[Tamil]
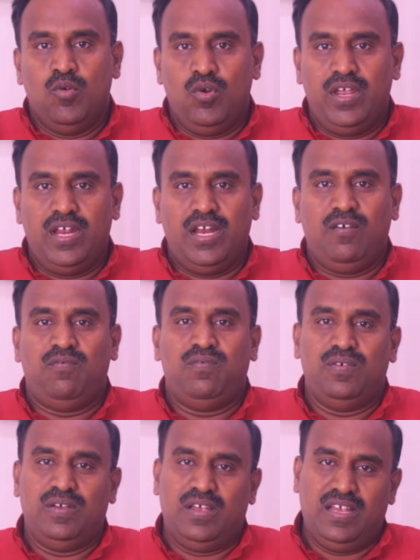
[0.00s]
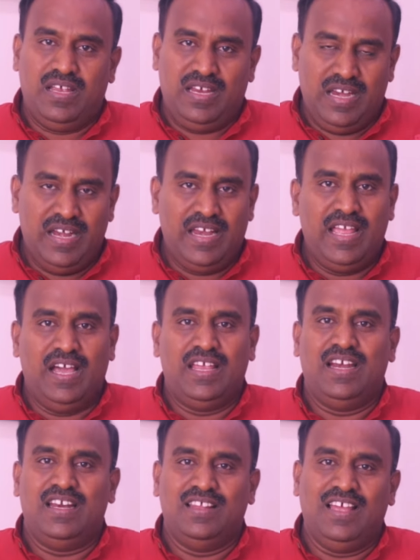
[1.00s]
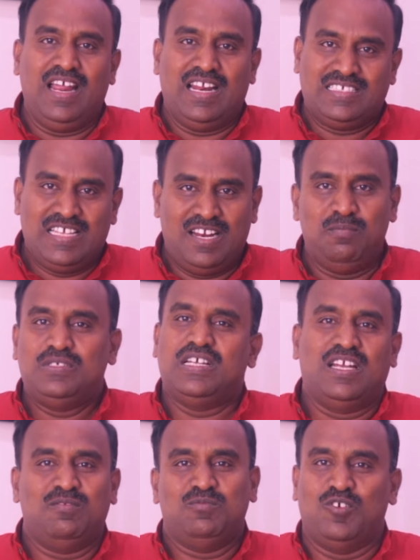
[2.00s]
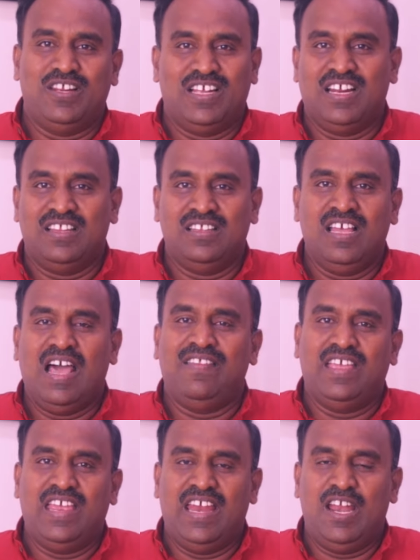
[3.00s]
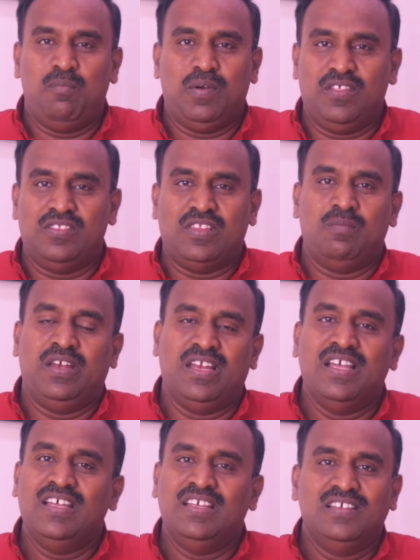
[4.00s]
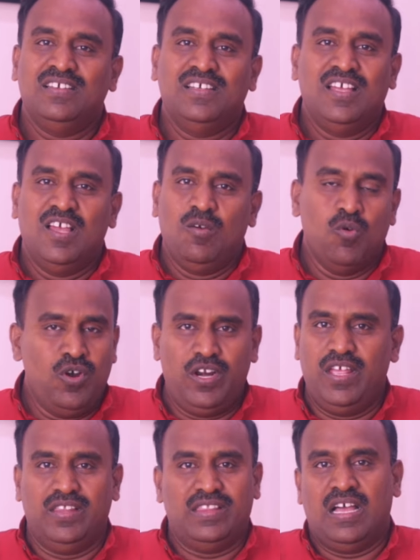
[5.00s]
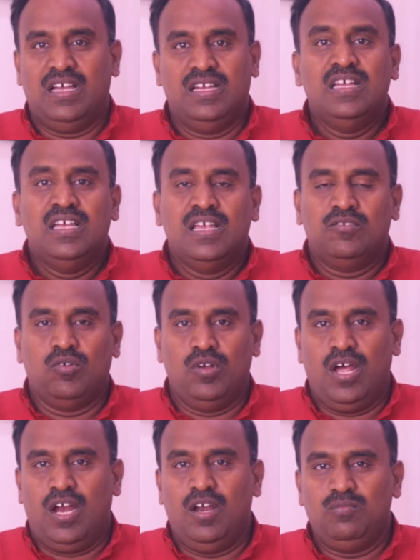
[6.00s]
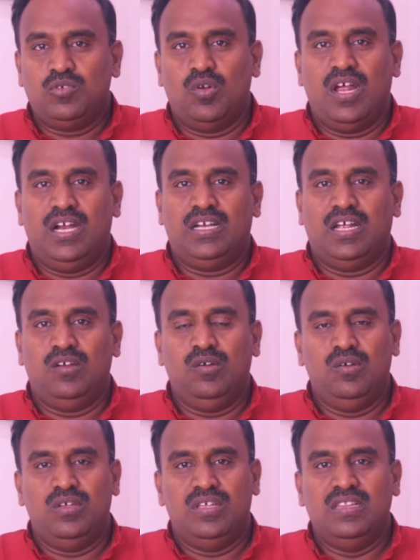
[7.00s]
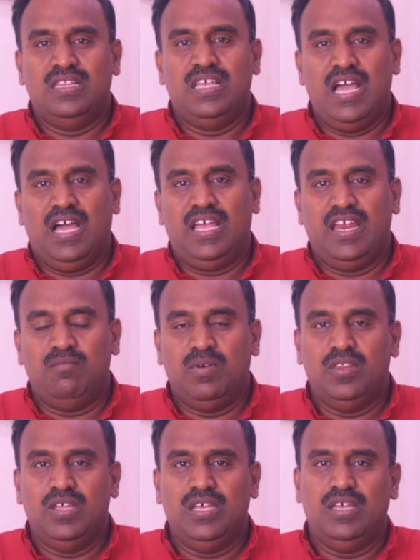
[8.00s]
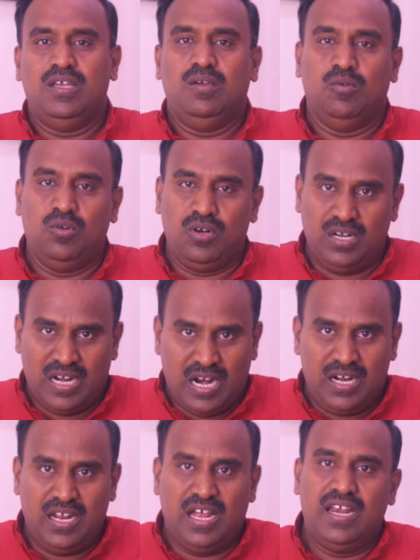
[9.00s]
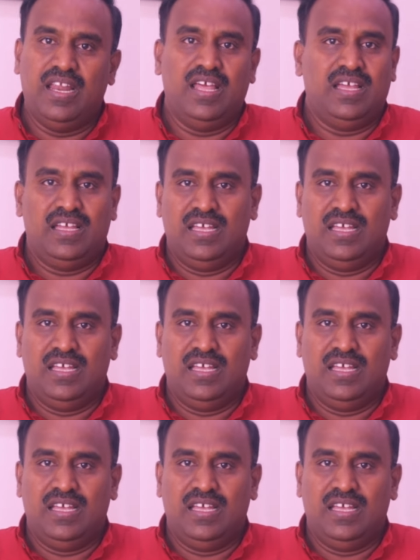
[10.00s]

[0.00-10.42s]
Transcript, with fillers: யூனியன் ஆஃப் இந்தியா என்று தான் அரசியலமைப்பு சட்டம் சொல்லியிருக்கிறது அதுக்கு என்ன பதம் தமிழில் ஒன்றியம் தான் சொன்னாலும் சொல்லாட்டாலும் இந்தியா என்பது ஒரு நாடு அல்ல